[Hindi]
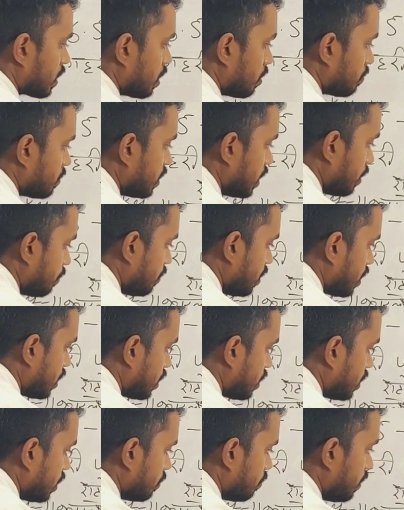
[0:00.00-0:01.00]
मतलब ये
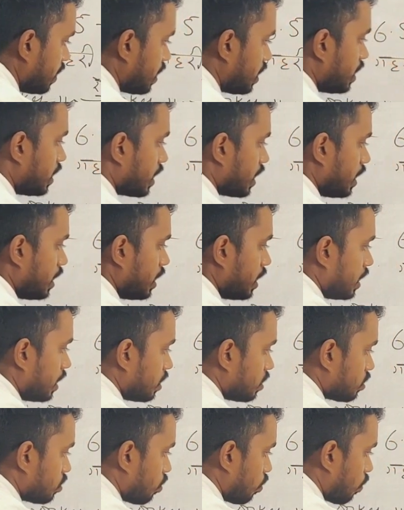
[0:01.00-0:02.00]
मिट्टी मिट्टी है
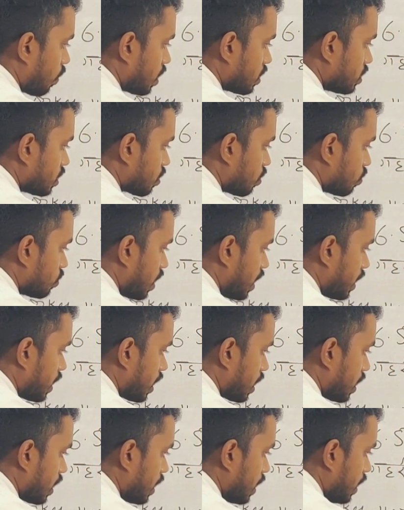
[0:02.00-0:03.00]
थोड़ा सा खुदाई
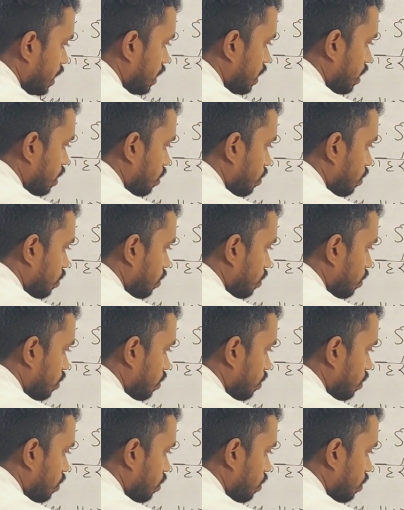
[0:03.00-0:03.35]
करना है